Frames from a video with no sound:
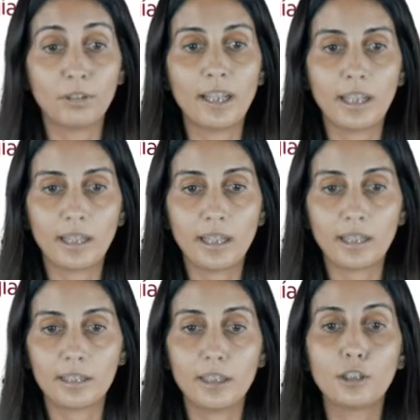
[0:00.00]
eh, que
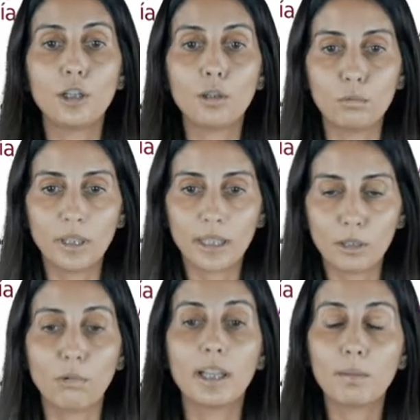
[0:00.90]
existe una
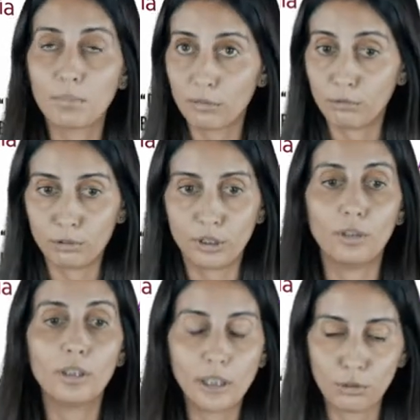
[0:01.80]
adecuada
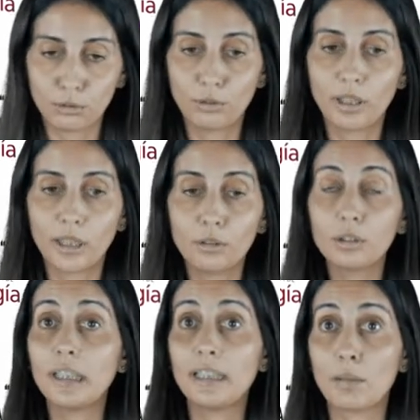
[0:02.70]
perfusión de los
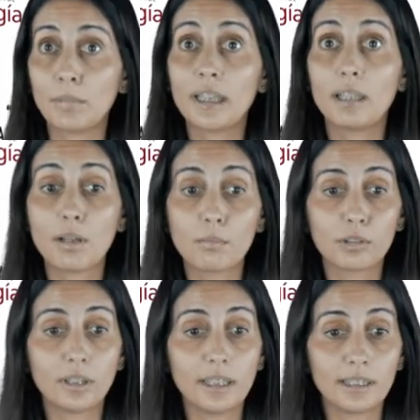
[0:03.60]
órganos y también
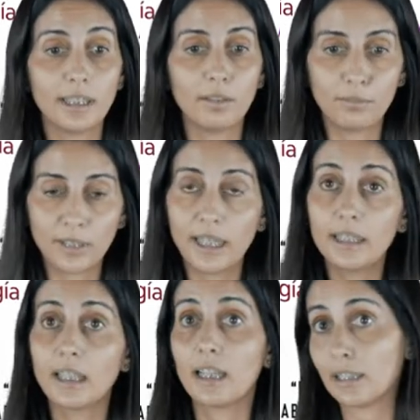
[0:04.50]
debemos de ser
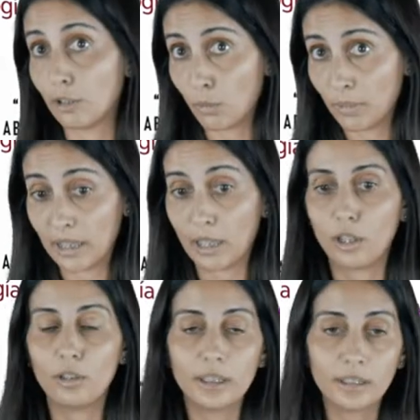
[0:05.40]
fieles a las
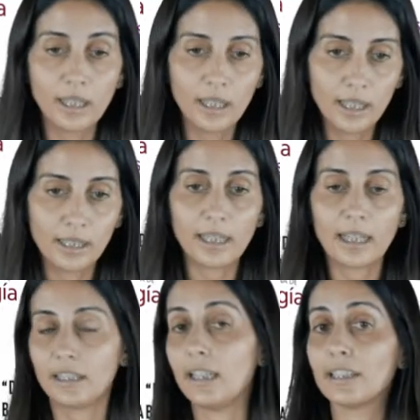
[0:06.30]
recomendaciones de
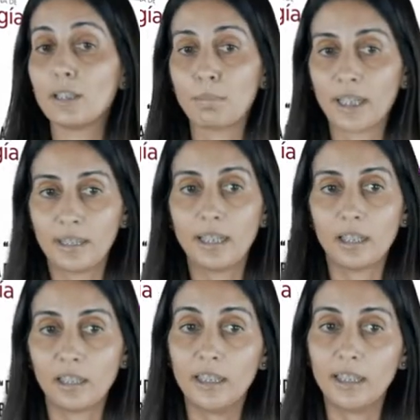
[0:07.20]
las guías de
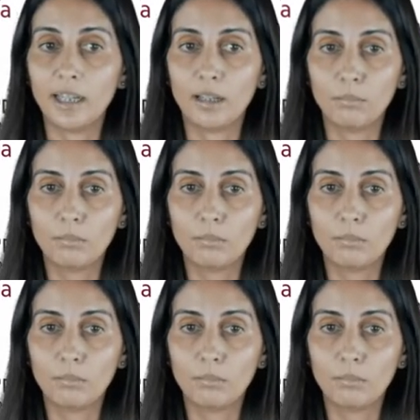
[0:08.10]
práctica clínica.